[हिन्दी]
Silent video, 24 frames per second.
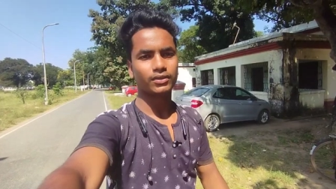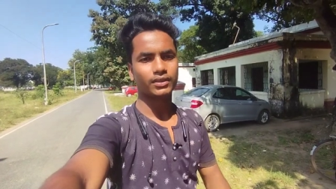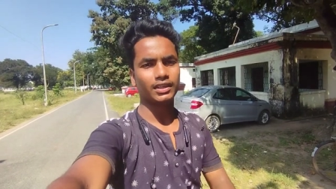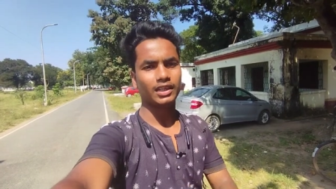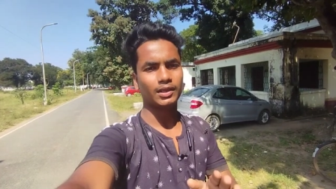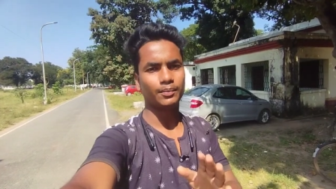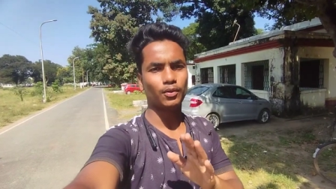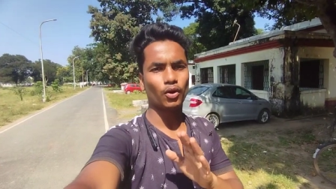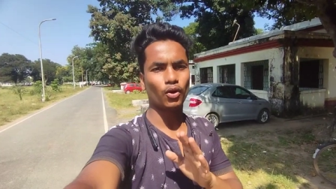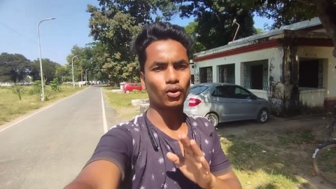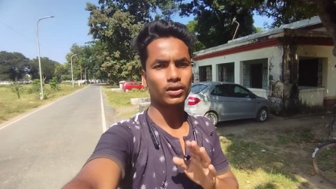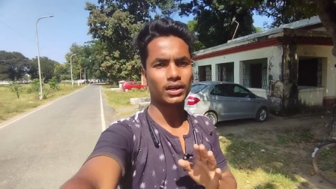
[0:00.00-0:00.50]
तो
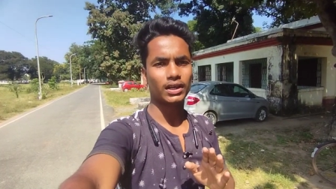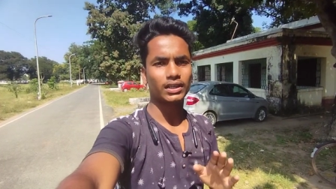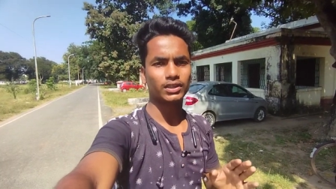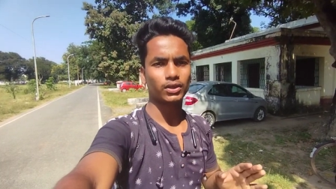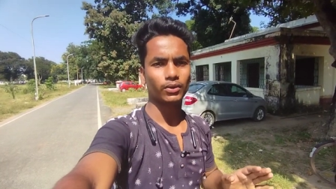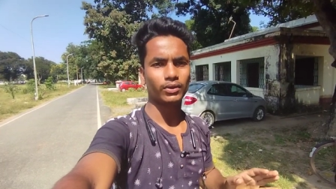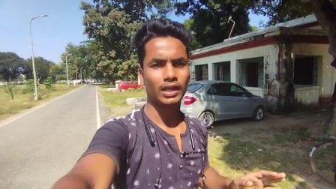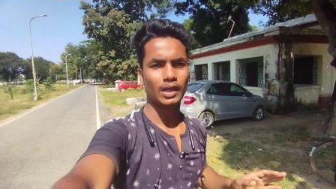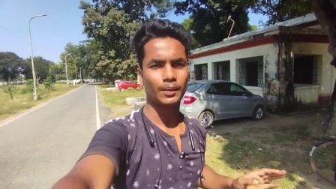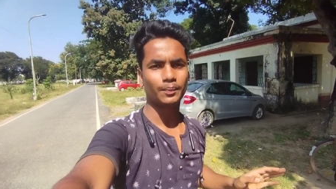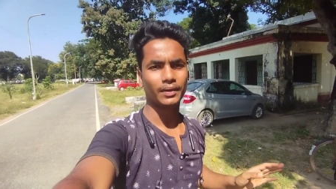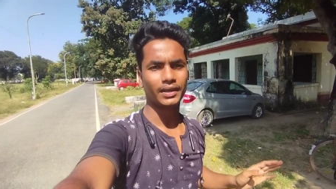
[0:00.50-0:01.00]
चलिए ब्लॉग
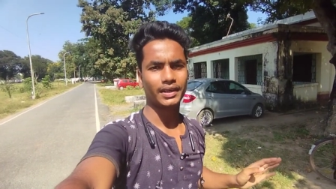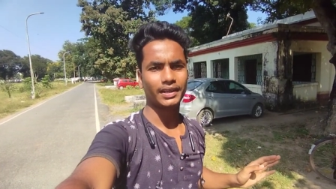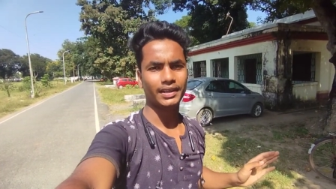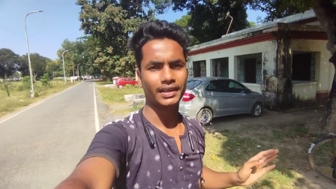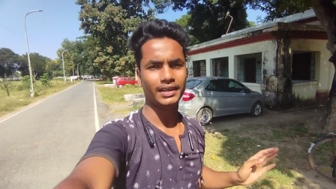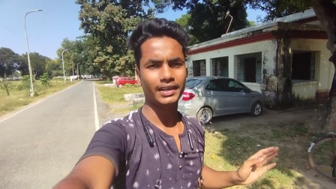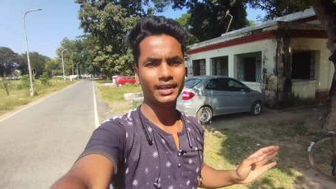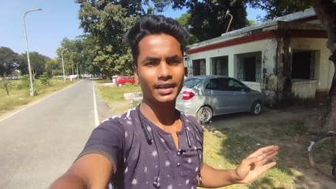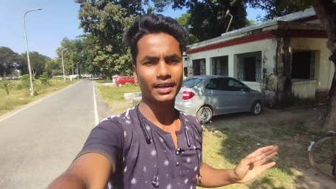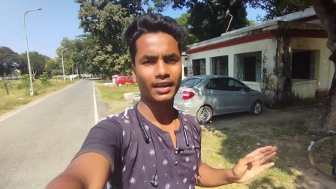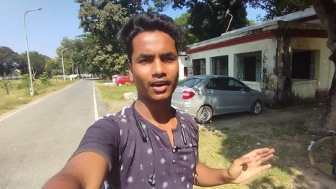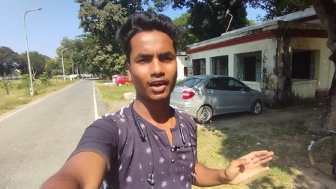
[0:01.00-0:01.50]
करता हूँ यहीं पर
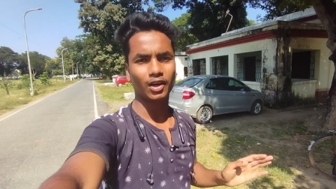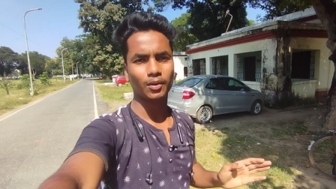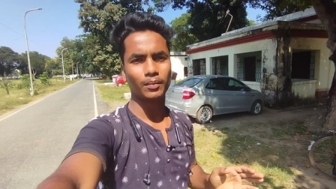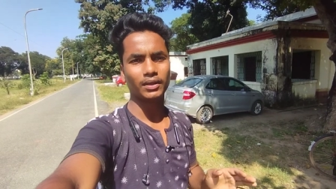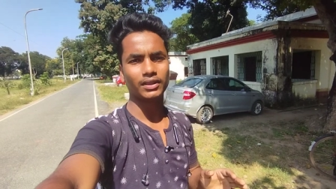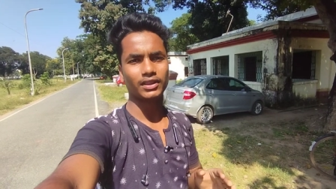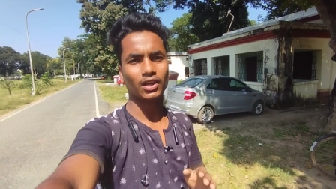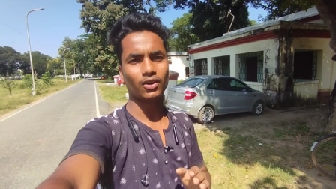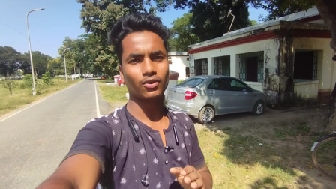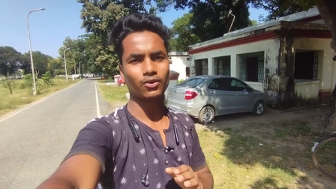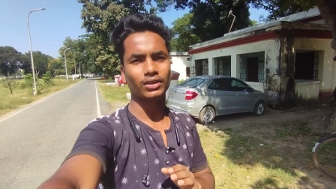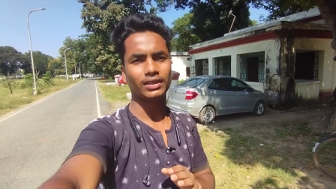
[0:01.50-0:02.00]
एंड और
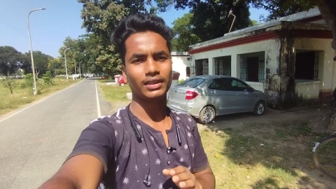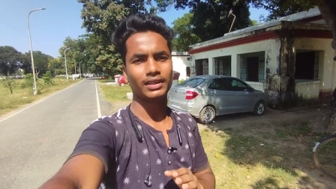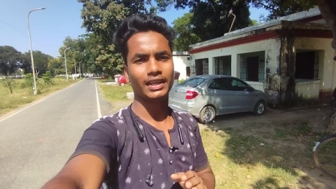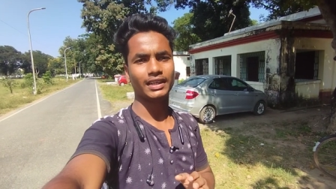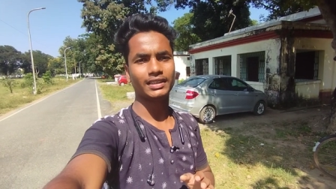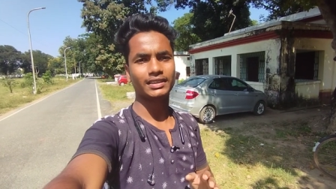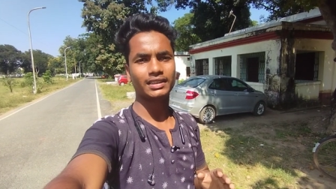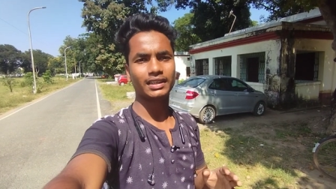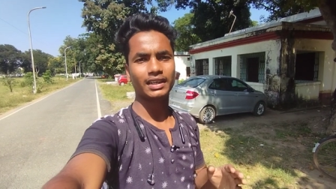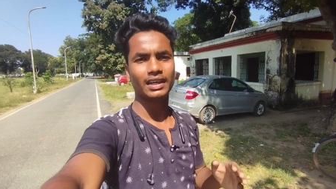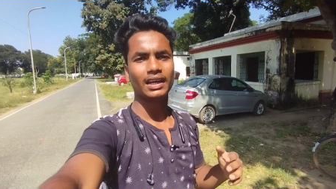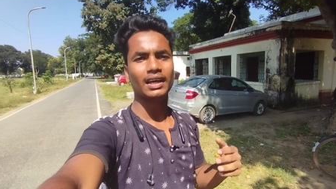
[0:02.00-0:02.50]
मिलता है कोई
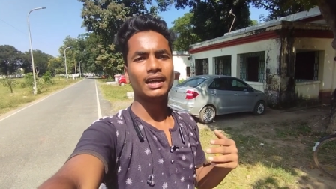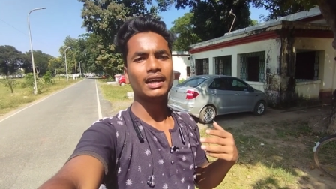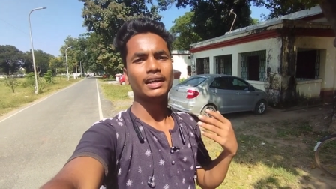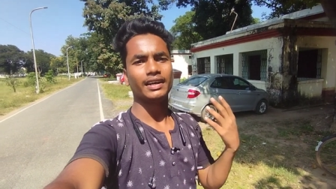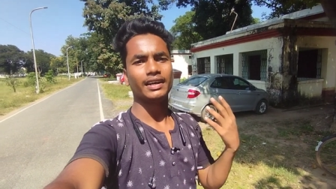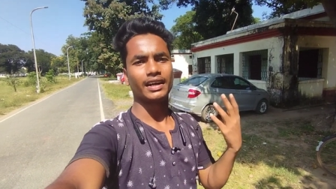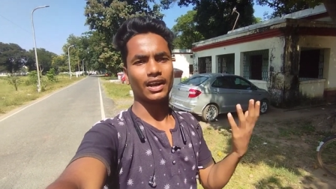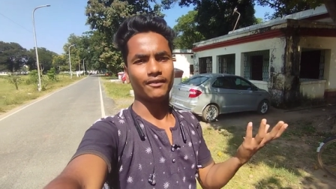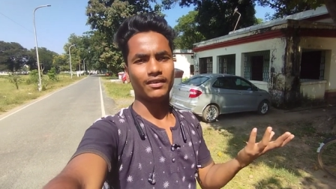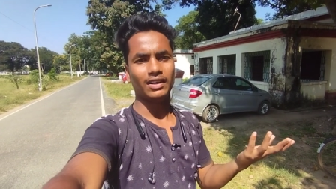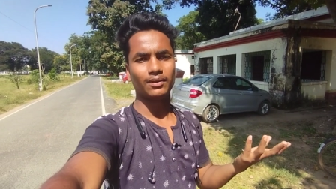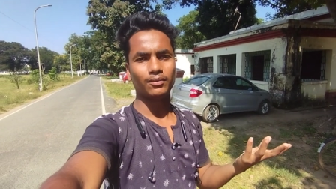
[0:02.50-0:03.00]
नेक्स्ट
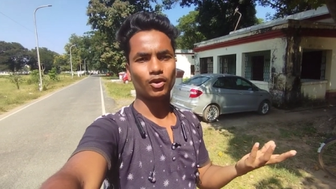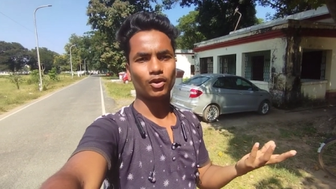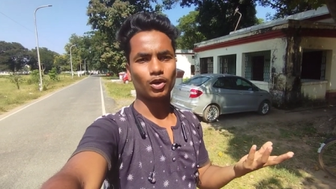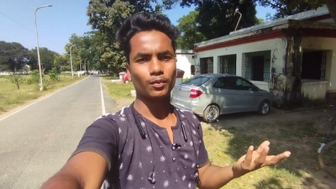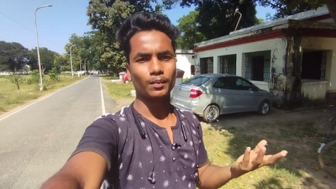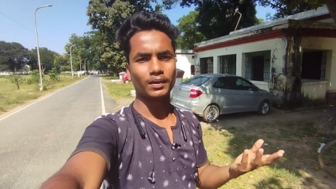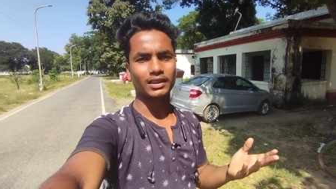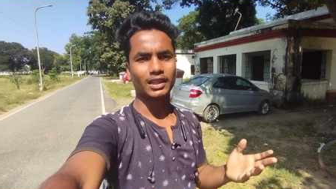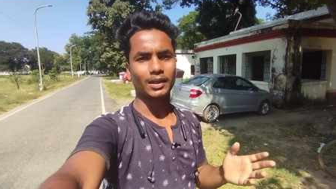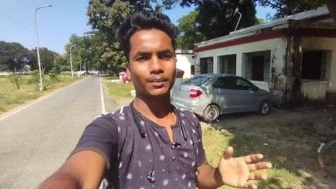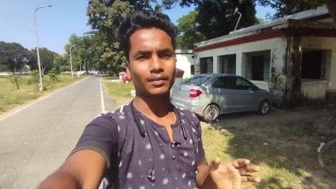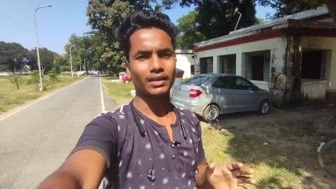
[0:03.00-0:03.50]
ट्रैवलिंग
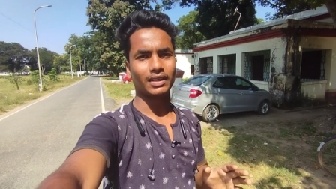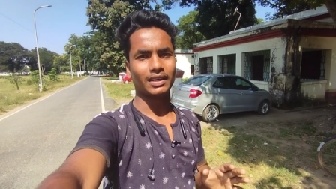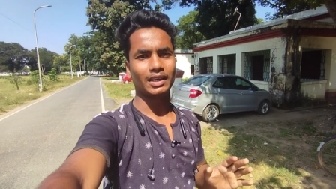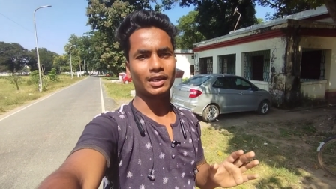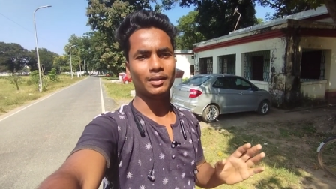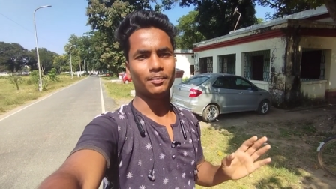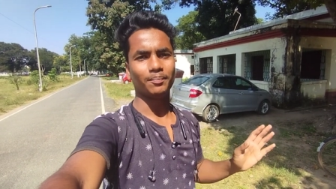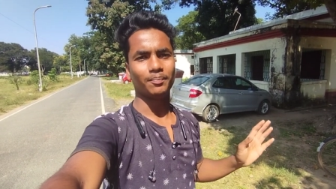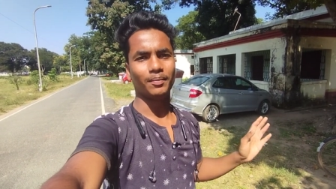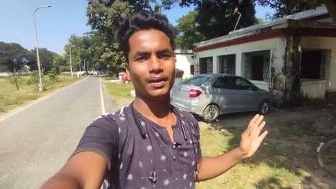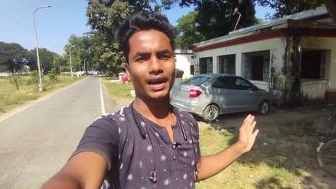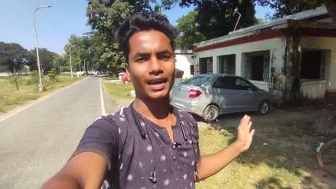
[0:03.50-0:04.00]
ब्लॉग में तब तक के
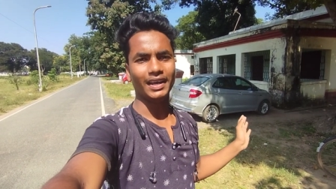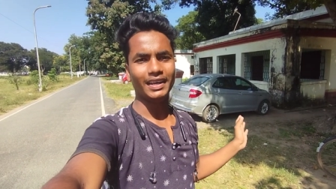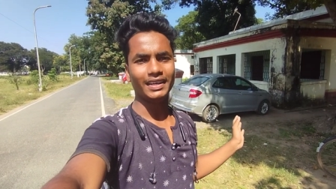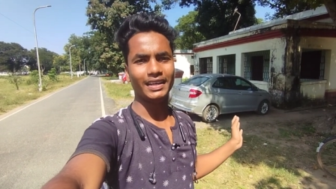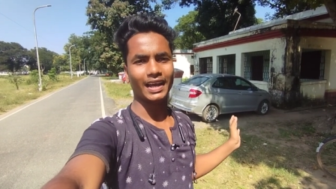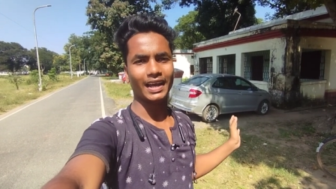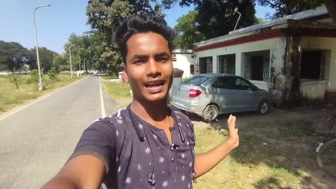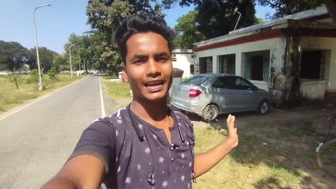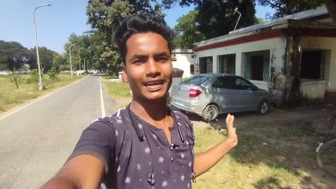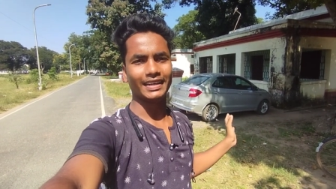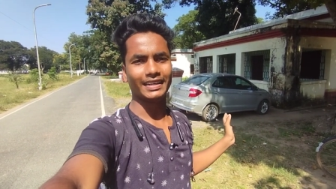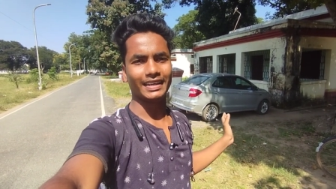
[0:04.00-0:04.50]
लिए बाय
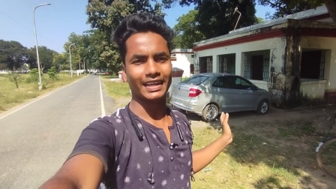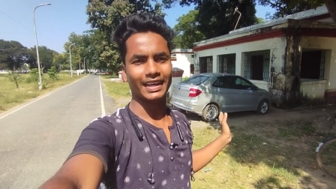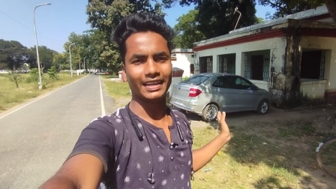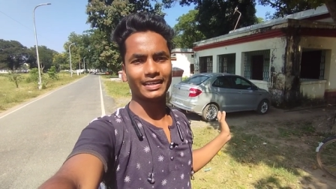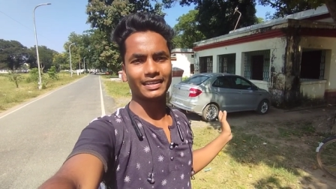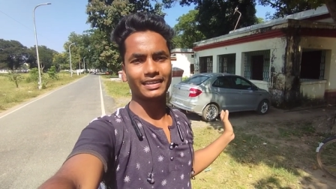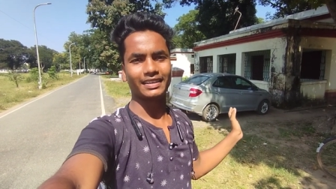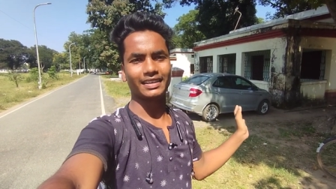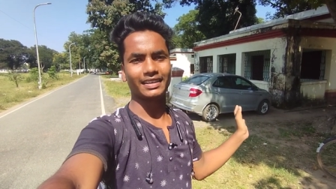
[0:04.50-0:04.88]
एंड टेक